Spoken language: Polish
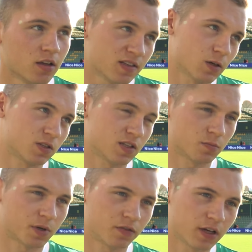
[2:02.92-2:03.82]
cały
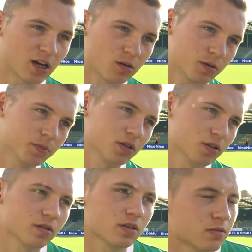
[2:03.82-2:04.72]
sezon prawie grałem
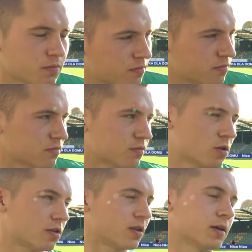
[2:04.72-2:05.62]
i
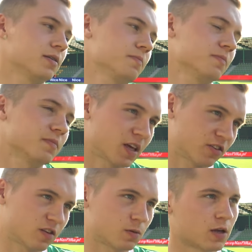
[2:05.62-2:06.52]
no, tam, tak
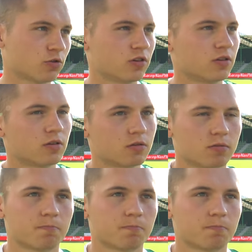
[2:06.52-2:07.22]
się składało, że no,